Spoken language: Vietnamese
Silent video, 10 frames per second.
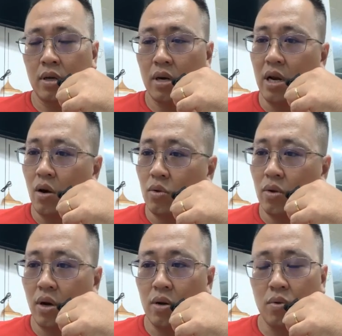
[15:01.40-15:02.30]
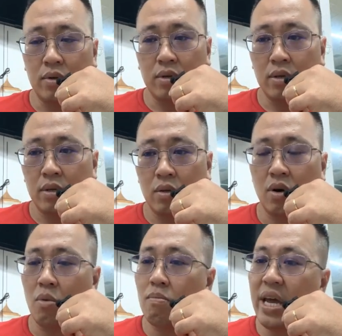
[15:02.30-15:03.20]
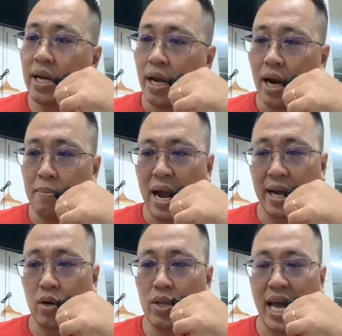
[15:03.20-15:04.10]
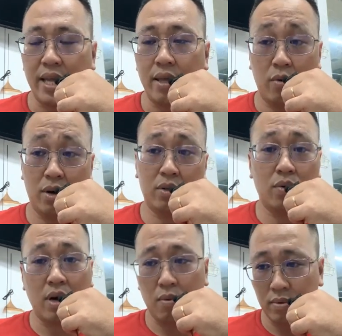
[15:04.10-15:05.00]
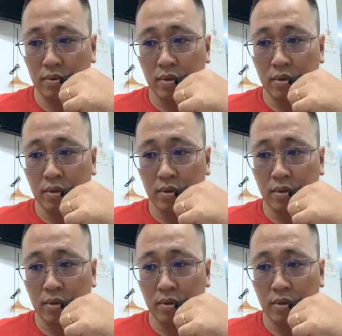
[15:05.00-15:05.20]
đến nỗi tôi nói luôn tôi không biết rằng là bạn có dạy nhiều hơn tôi không